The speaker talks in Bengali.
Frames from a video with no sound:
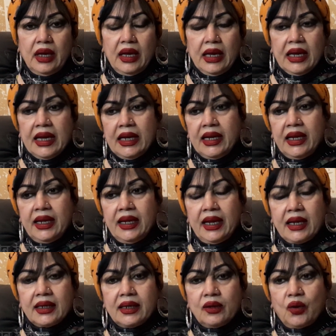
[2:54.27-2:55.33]
এখানে
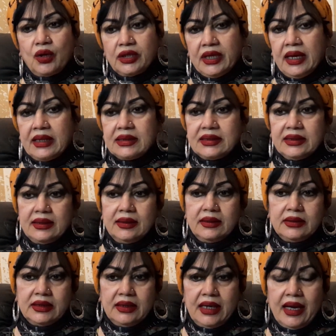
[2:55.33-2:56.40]
একটা কথা আছে
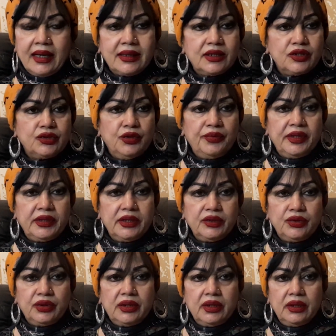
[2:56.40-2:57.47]
যে একটা ছবিতে
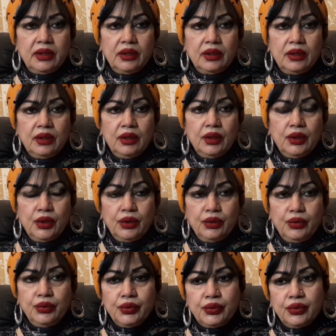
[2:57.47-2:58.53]
যদি
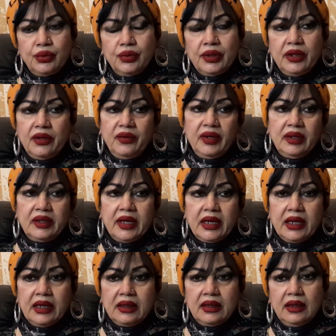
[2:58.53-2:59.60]
দুটো হিরোইন থাকে
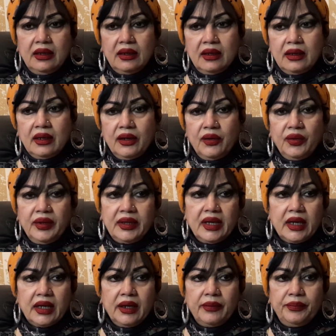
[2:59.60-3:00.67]
তিনটা হিরোইন
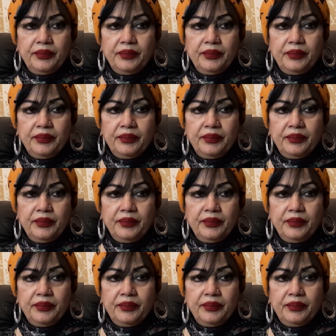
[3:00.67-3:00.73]
থাকে